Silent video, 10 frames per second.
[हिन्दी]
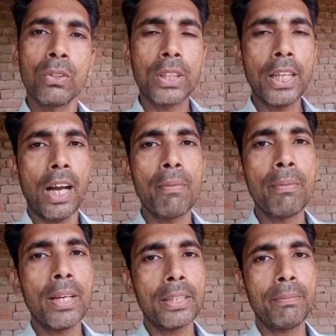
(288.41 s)
तो चलिए अब
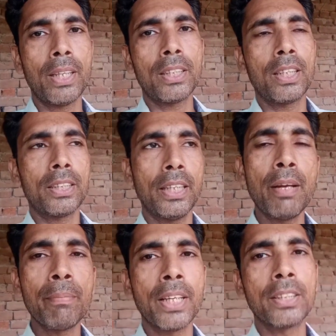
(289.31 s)
हम आगे बात करते
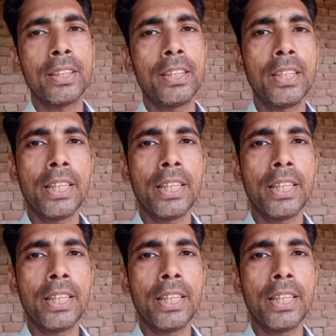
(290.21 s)
हैं मेडिसिन की